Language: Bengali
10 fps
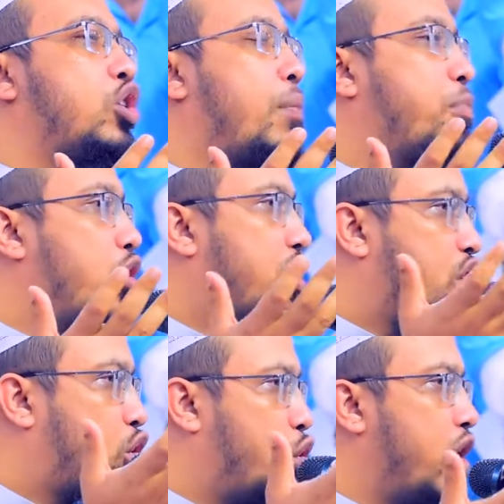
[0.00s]
সব কথা
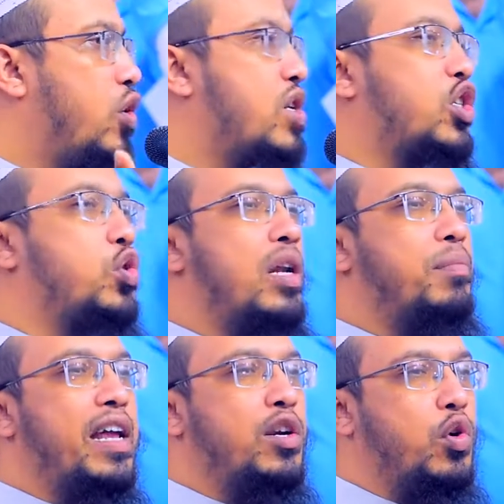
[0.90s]
শুনেও না শোনার
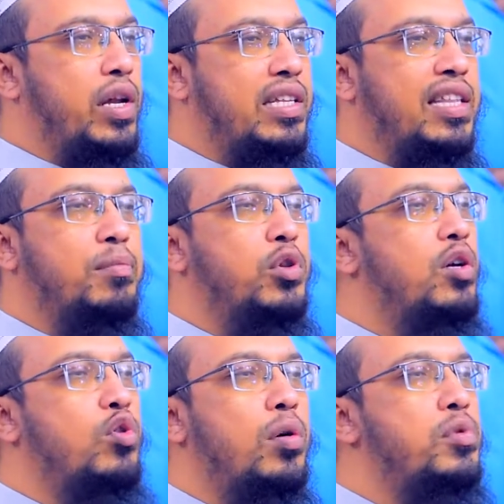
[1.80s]
ভান করে তাদের
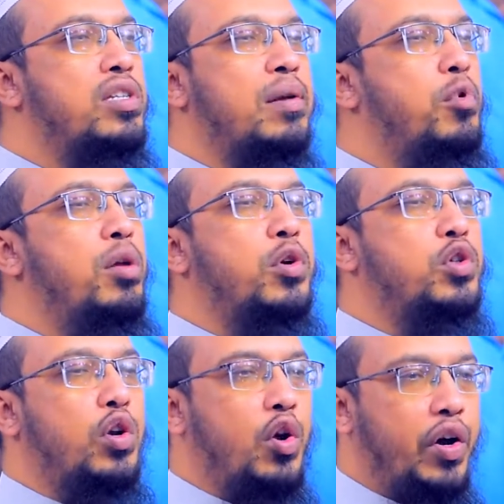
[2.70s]
মধ্যে কোনো অবস্থার
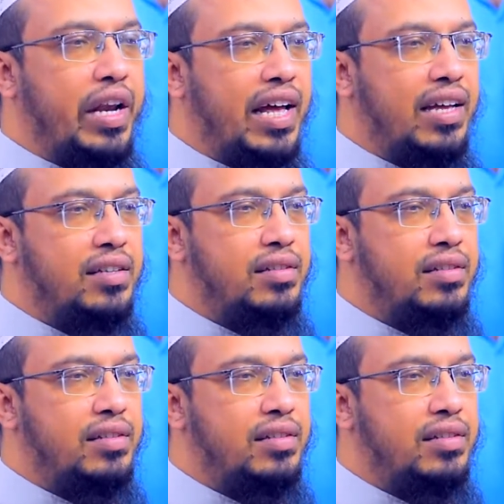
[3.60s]
পরিবর্তন হয় না